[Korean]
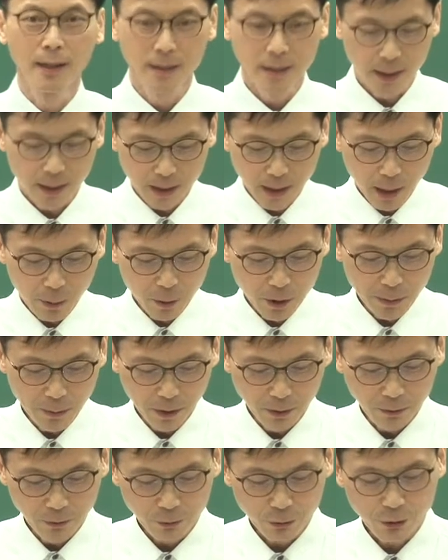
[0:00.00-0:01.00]
7장에
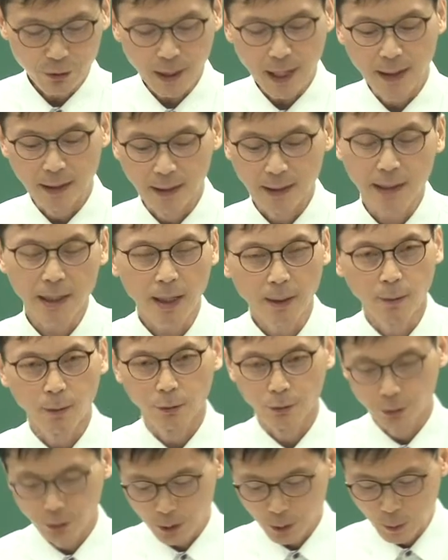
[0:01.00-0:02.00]
보시면 수장,
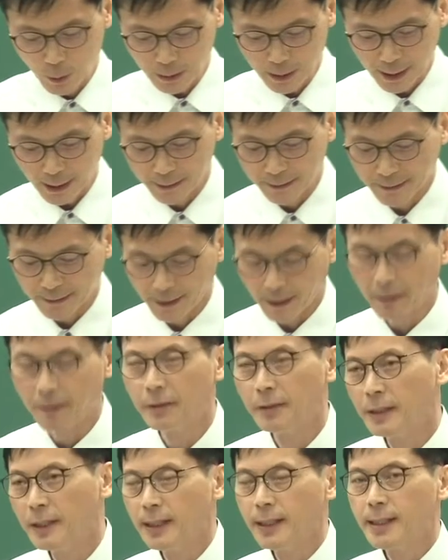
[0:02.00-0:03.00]
창호, 유리공사가 있는데요.
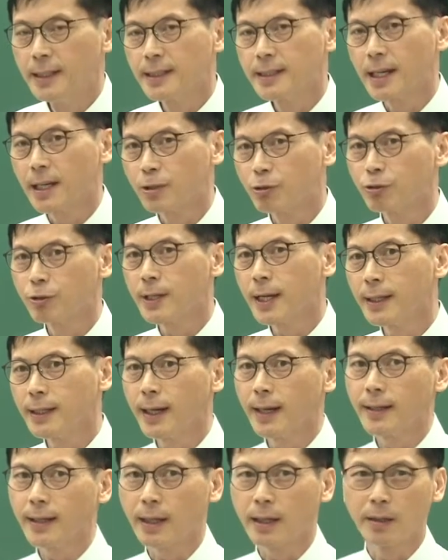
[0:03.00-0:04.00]
자,
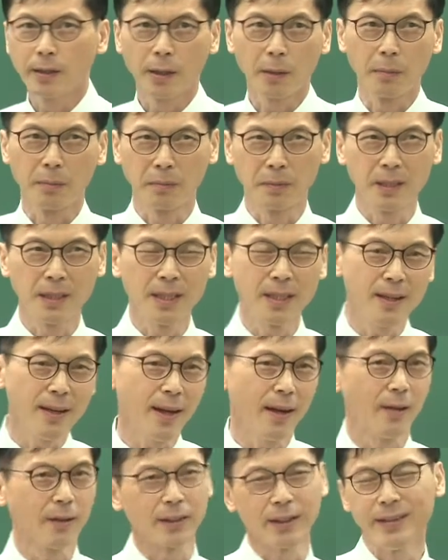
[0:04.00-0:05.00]
수장이라는 얘기는 여러분 실내
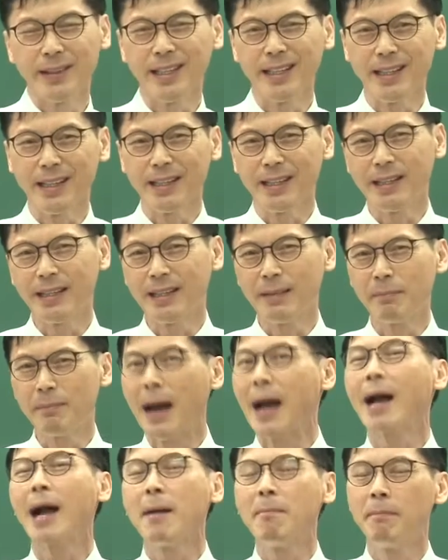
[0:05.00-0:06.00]
어떤
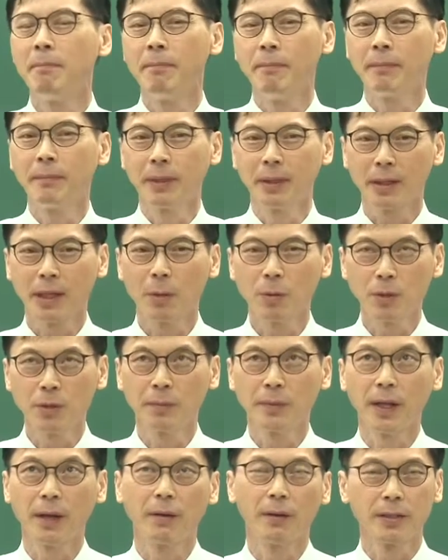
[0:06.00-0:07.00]
마감, 이렇게
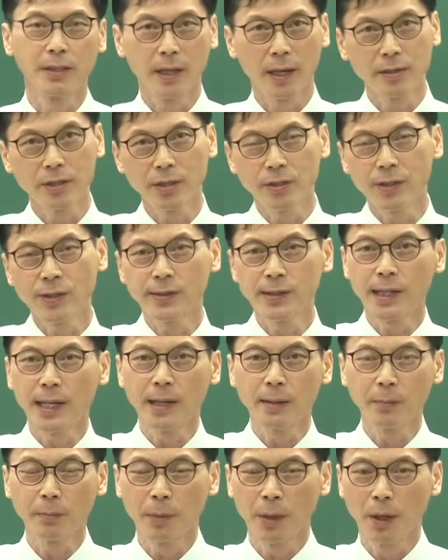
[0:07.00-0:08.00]
보시면 돼요. 제가
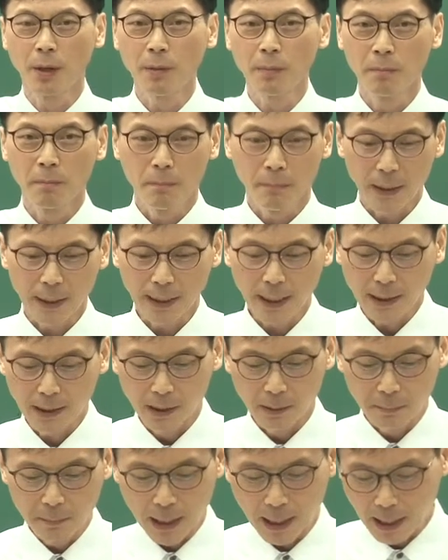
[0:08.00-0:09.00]
천장 벽
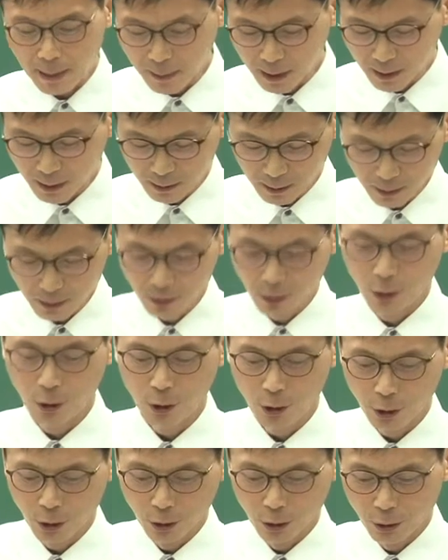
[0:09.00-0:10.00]
바닥을 마감하는 일을
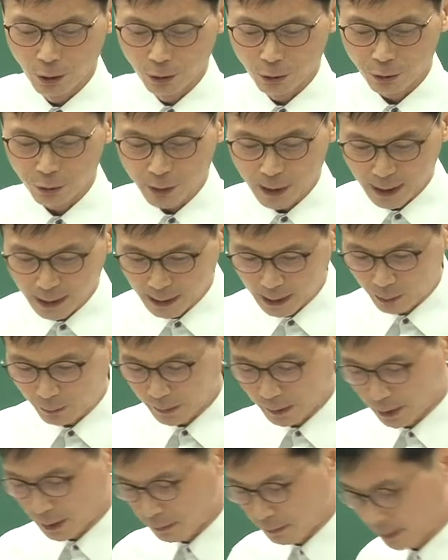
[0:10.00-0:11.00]
수장이라고
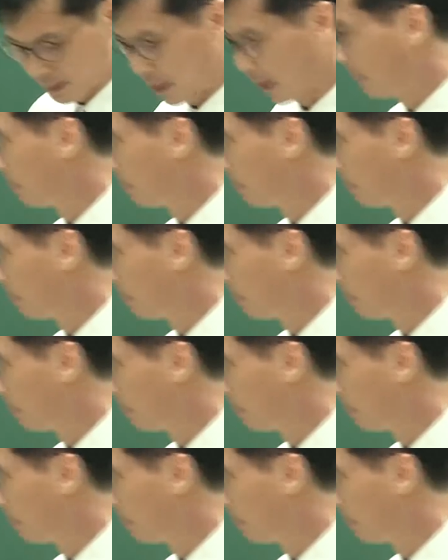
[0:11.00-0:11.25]
얘기합니다.